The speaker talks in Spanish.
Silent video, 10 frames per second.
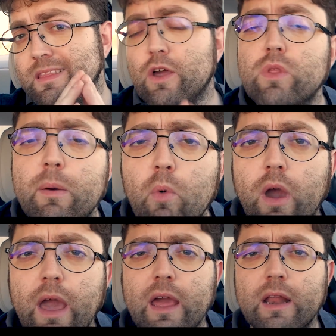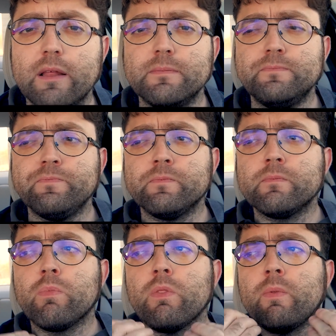de una mujer
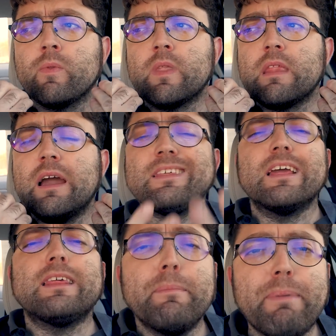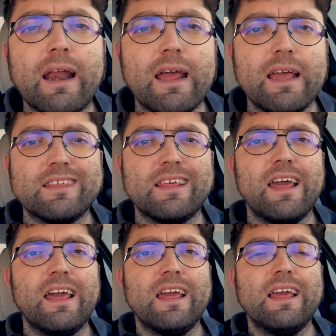es que sepa
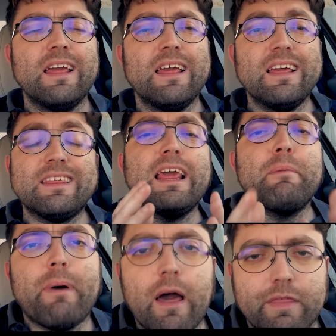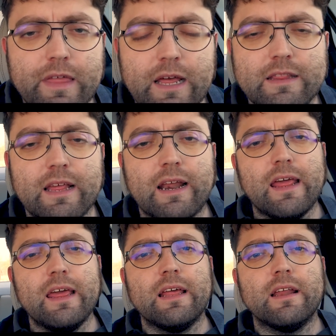reírse y sepa hacerte
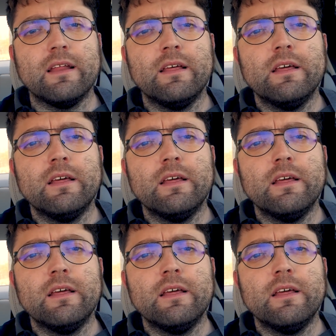reír.